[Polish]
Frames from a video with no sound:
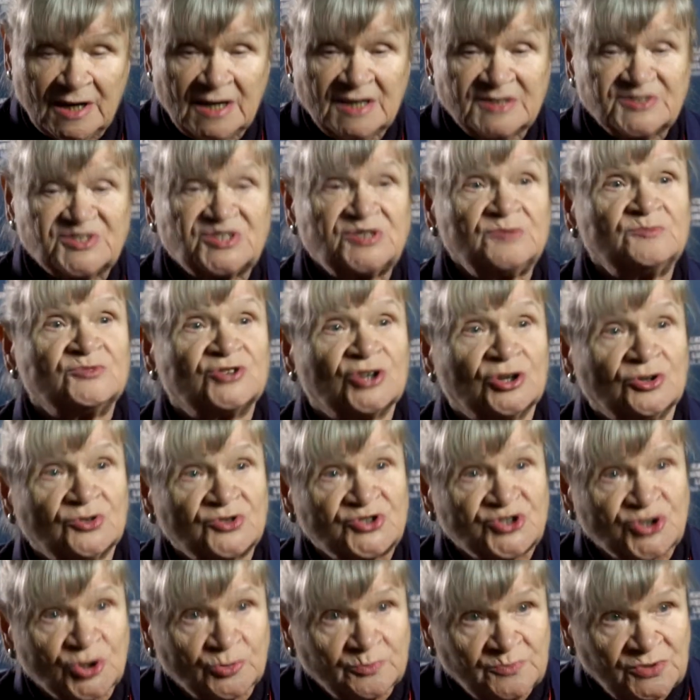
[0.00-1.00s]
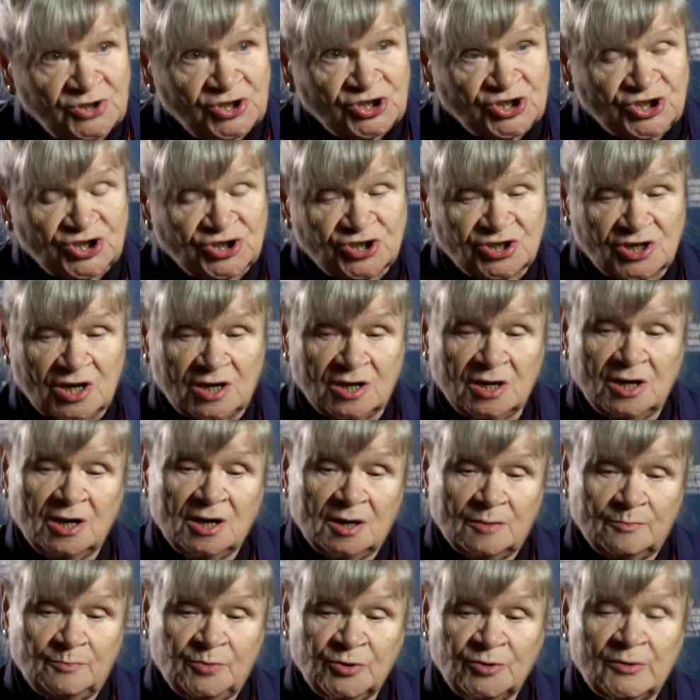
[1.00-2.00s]
Z tym, że osobiście
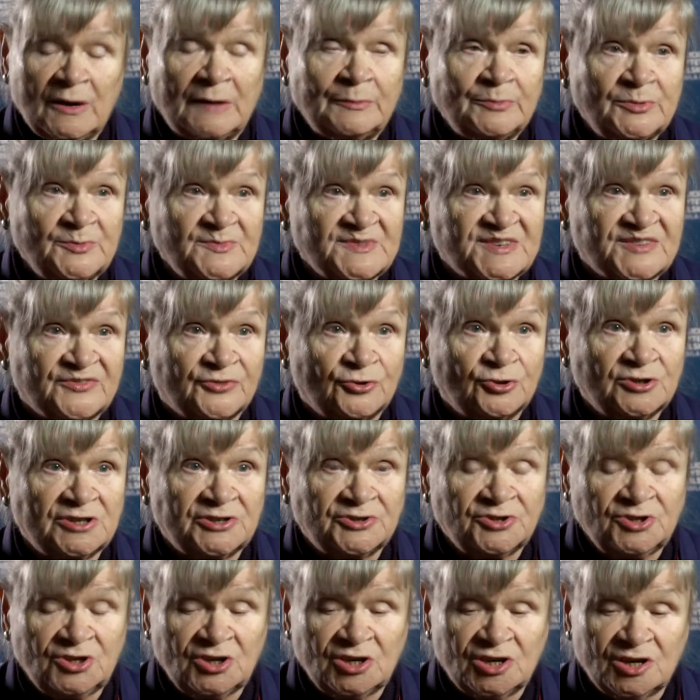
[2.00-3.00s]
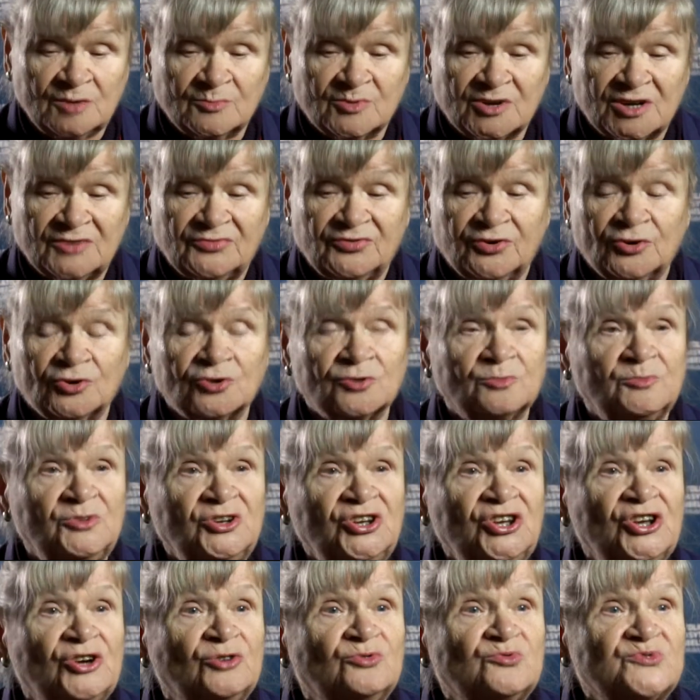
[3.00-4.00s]
Byłabym zwolennikiem reformy
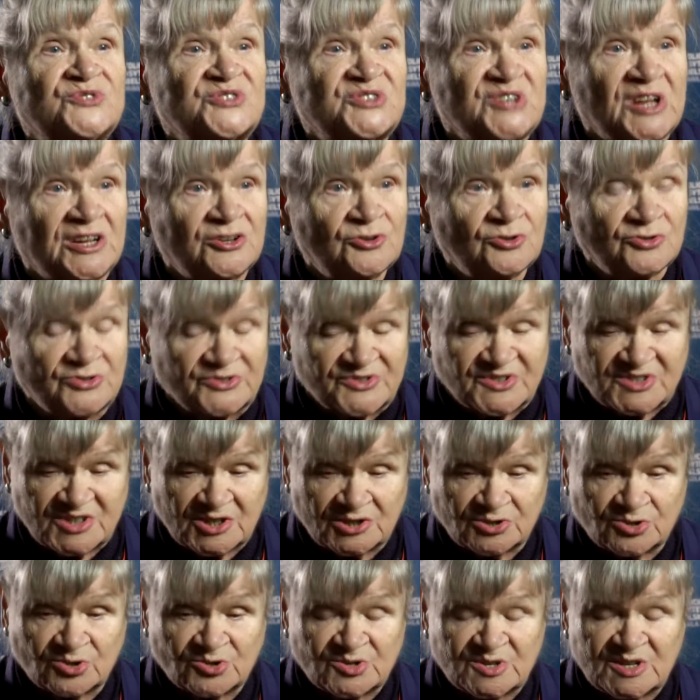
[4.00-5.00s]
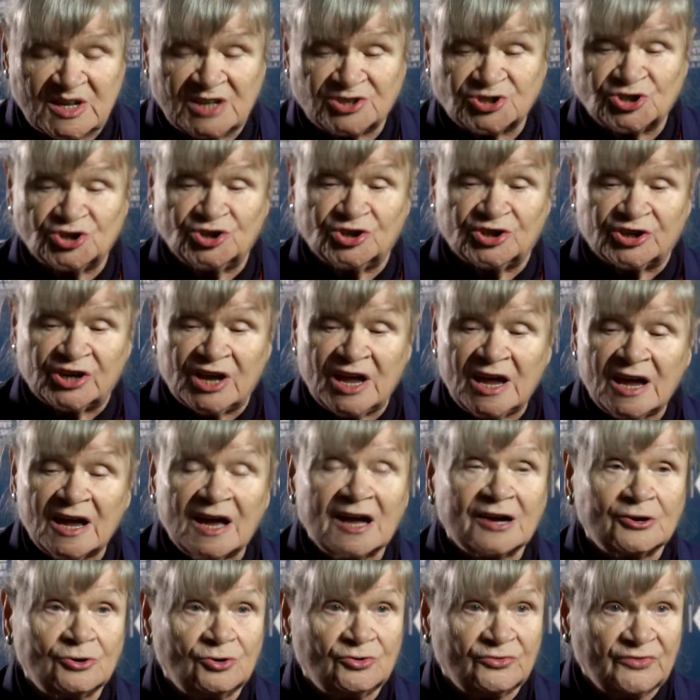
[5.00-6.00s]
nieustającej, to znaczy
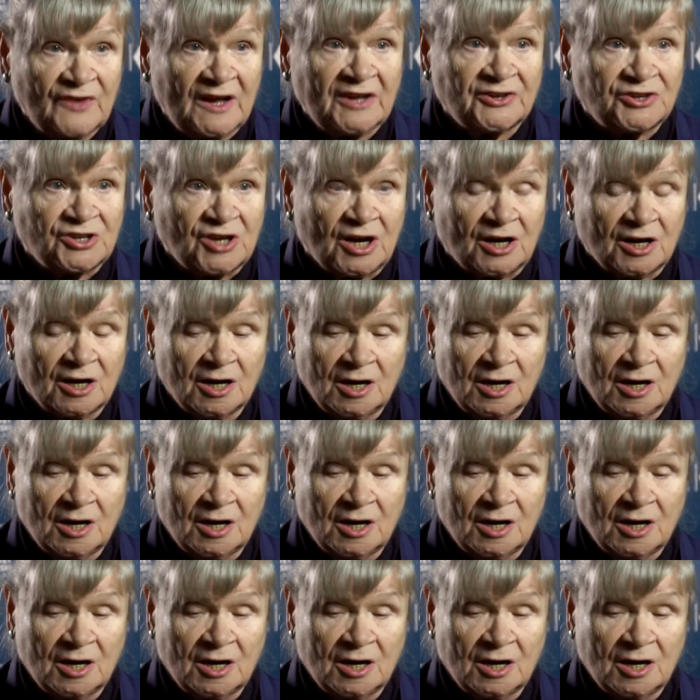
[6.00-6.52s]
reagowania